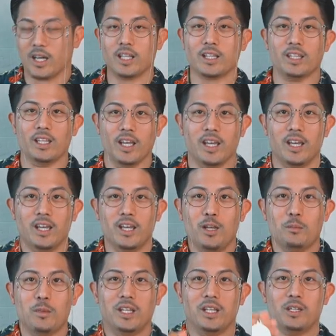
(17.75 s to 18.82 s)
勝って
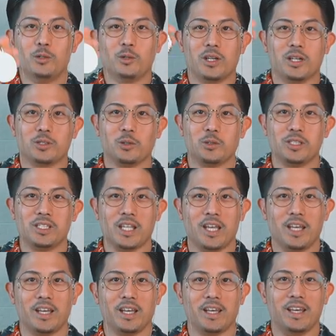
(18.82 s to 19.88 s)
メダルを獲得して、